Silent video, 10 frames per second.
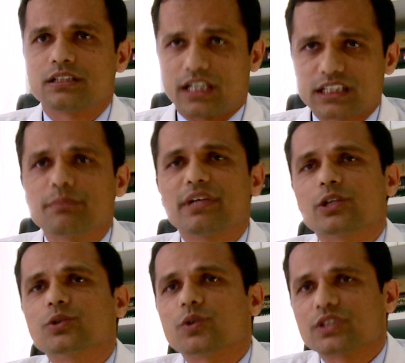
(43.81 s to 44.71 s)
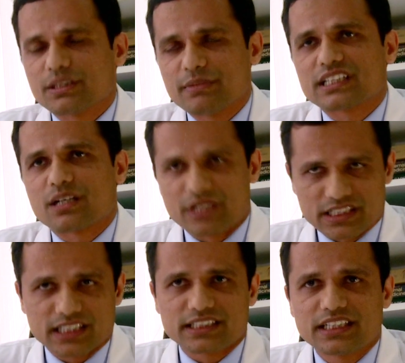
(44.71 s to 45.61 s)
रक्त में ग्लूकोज की मात्रा बढ़
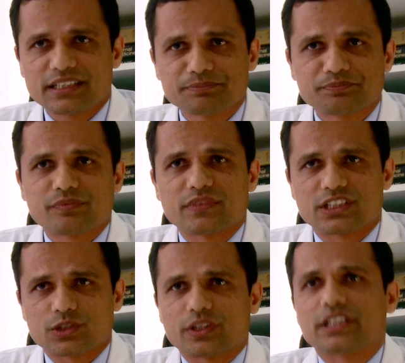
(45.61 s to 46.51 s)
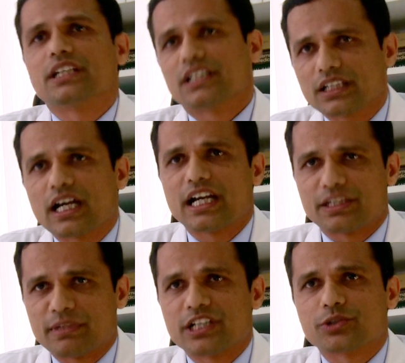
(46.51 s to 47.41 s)
जाती है जिसको कि हाई
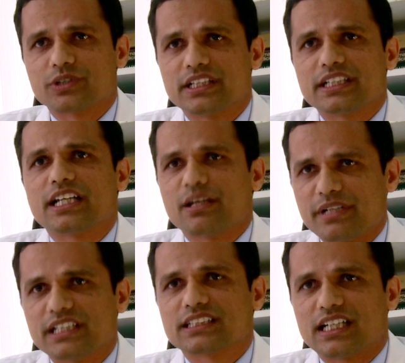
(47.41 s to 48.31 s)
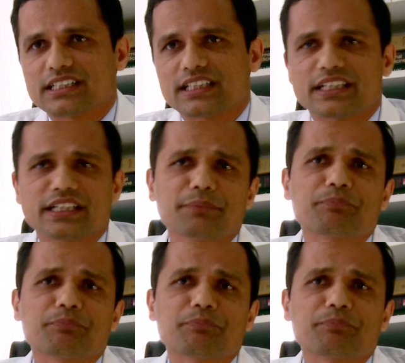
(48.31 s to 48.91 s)
ब्लड शुगर या डायबिटीज़ कहा जाता है